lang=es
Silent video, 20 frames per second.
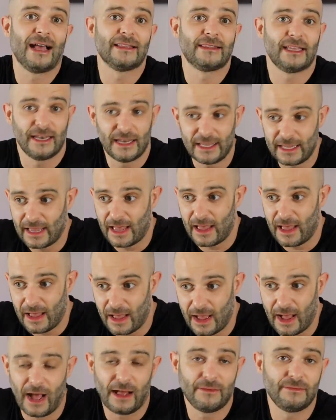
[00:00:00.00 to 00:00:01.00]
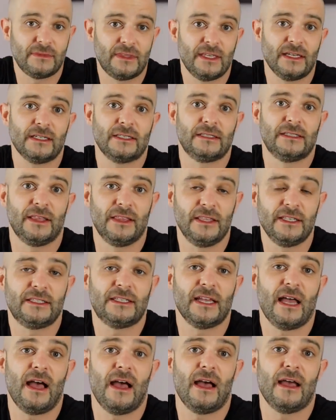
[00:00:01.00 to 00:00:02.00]
Atenea antes de
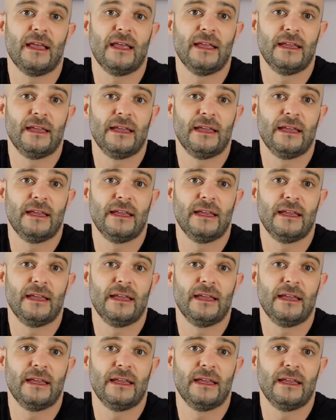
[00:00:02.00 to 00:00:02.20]
dicha